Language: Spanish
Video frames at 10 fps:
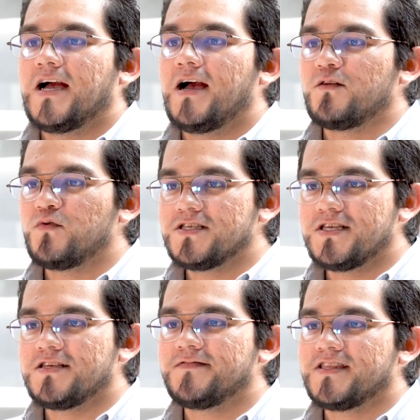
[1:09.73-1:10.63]
Algunas
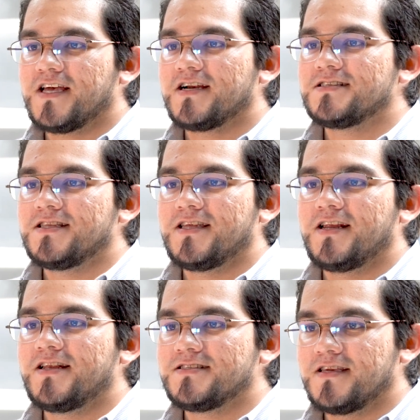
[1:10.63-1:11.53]
de las ventajas de
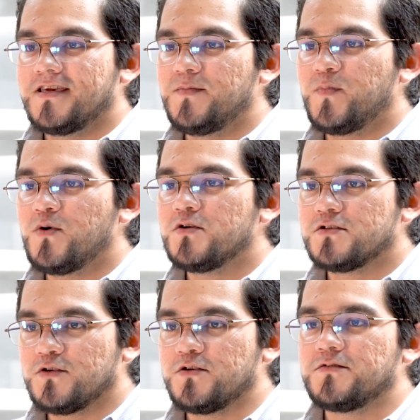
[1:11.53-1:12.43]
tener este equipo
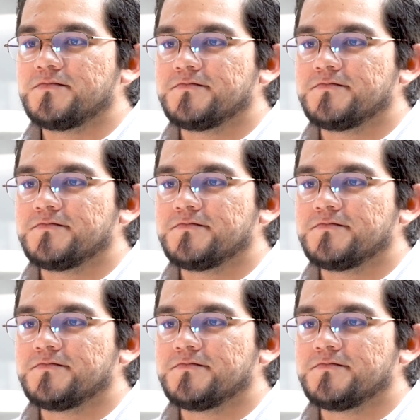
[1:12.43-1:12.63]
son